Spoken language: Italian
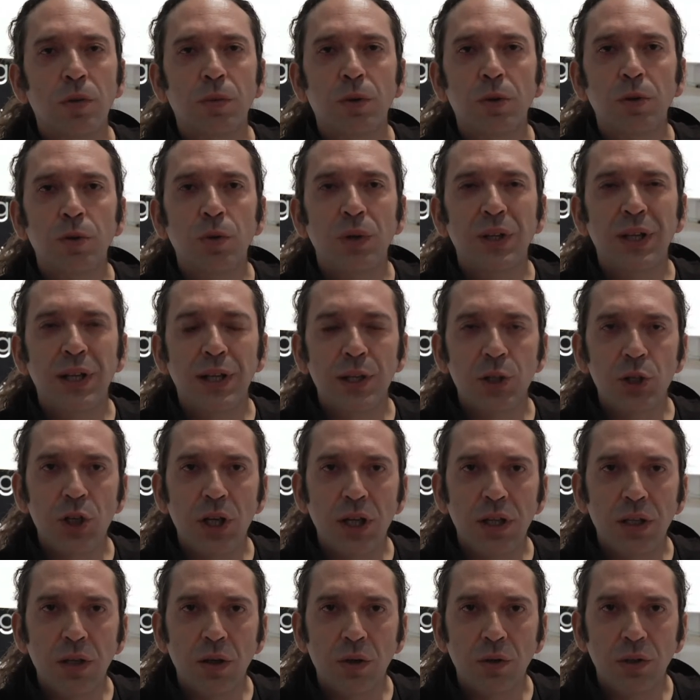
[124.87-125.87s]
molto
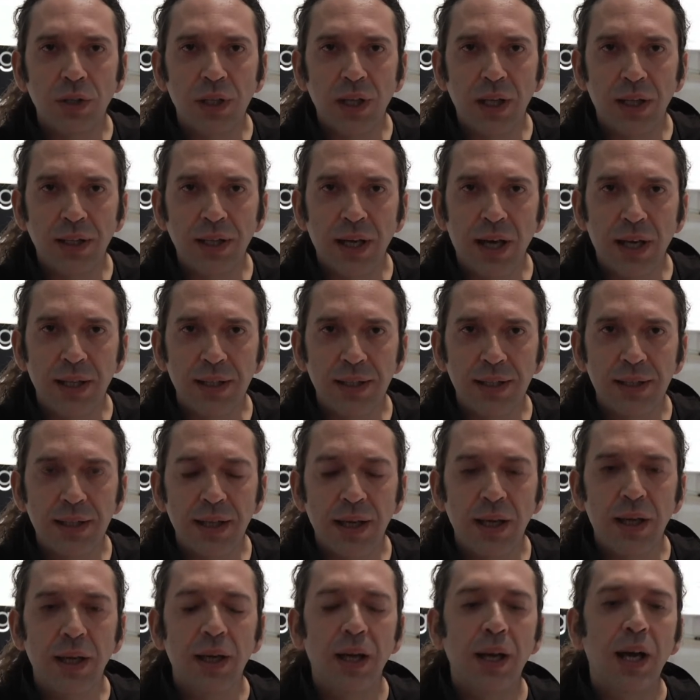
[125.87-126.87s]
energetico nella
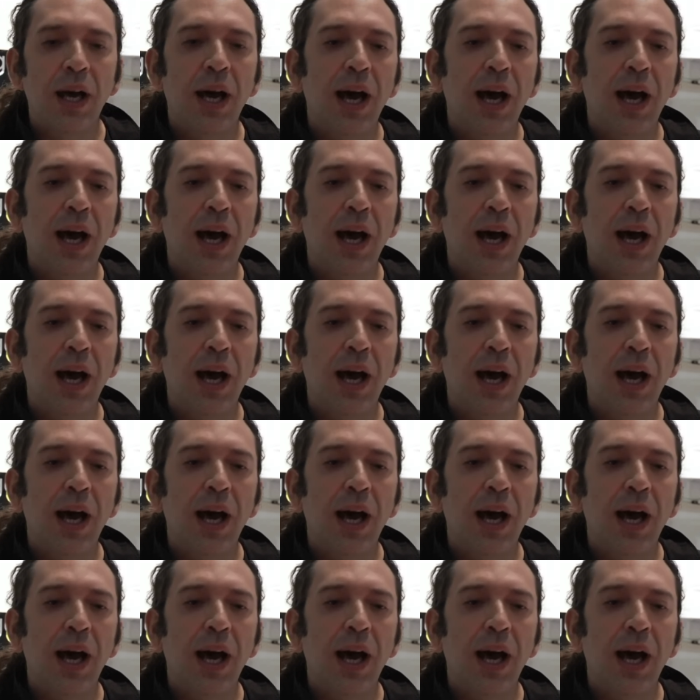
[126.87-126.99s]
danza